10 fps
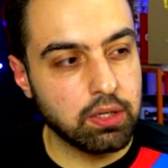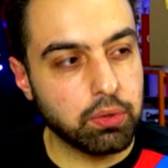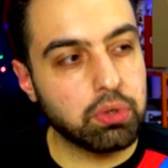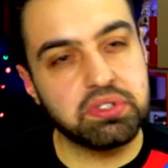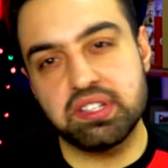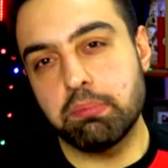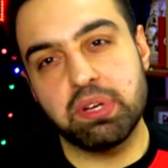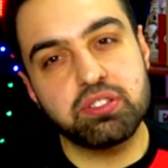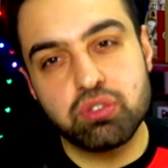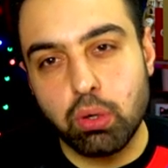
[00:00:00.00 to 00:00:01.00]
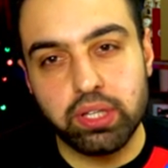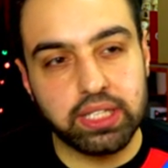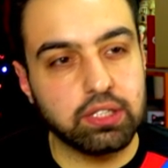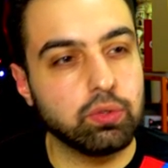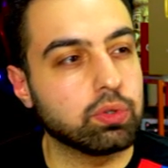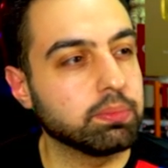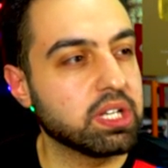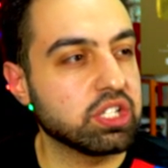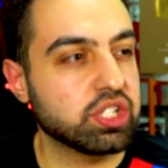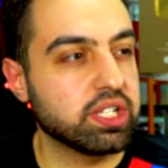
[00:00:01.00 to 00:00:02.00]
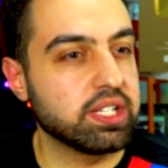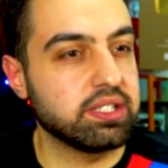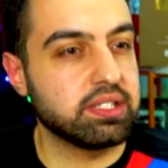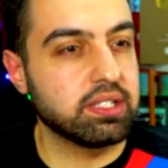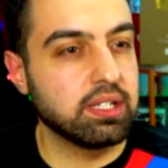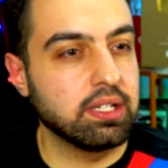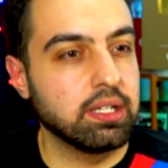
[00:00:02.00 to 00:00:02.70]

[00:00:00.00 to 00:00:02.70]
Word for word: O yüzden ben soldaki diyorum gençler.